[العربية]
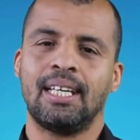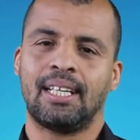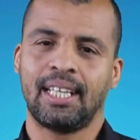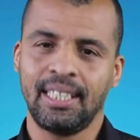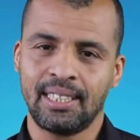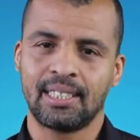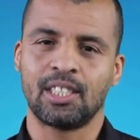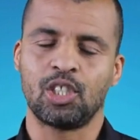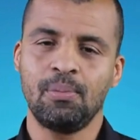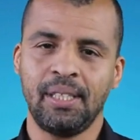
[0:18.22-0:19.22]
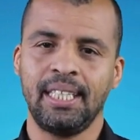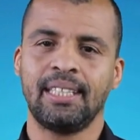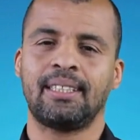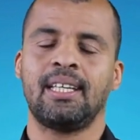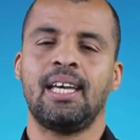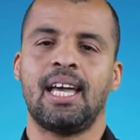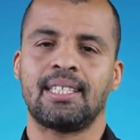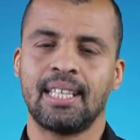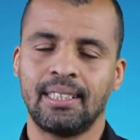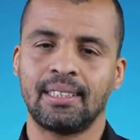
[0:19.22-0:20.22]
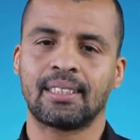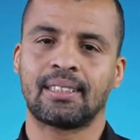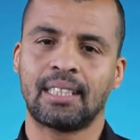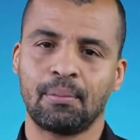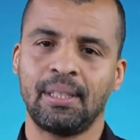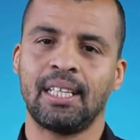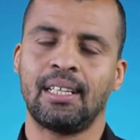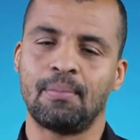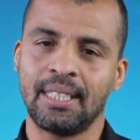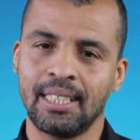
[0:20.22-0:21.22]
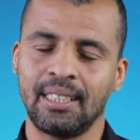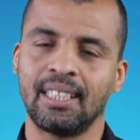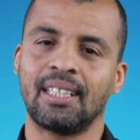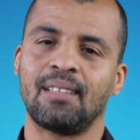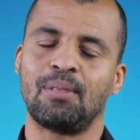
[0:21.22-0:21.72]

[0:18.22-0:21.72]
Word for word: رئيس جمعية أساتذة التربية البدنية